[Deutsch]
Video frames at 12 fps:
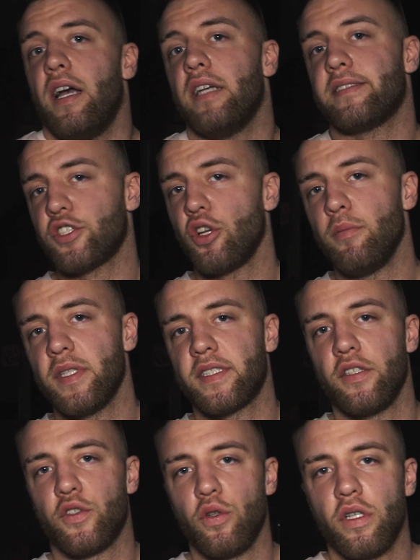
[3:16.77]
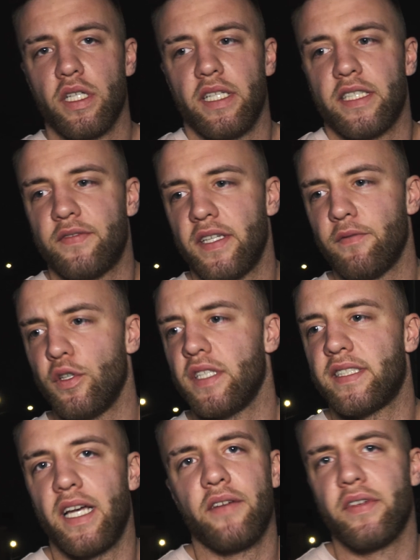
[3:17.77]
Es ist schon ein bisschen dunkel, deswegen
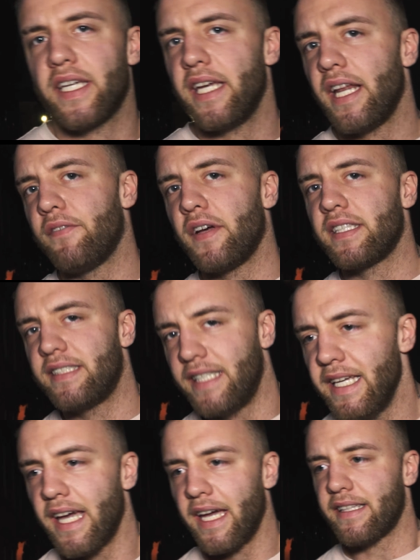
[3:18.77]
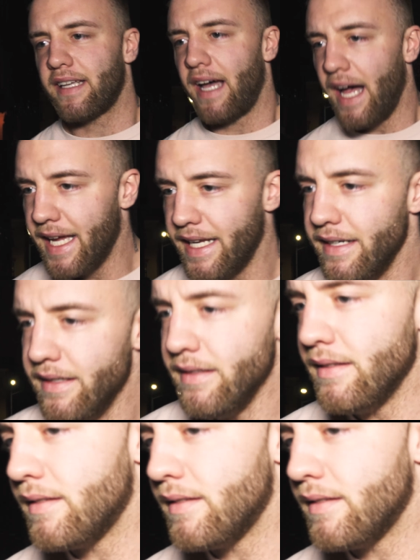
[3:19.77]
würde ich sagen, wir gehen einfach direkt rein.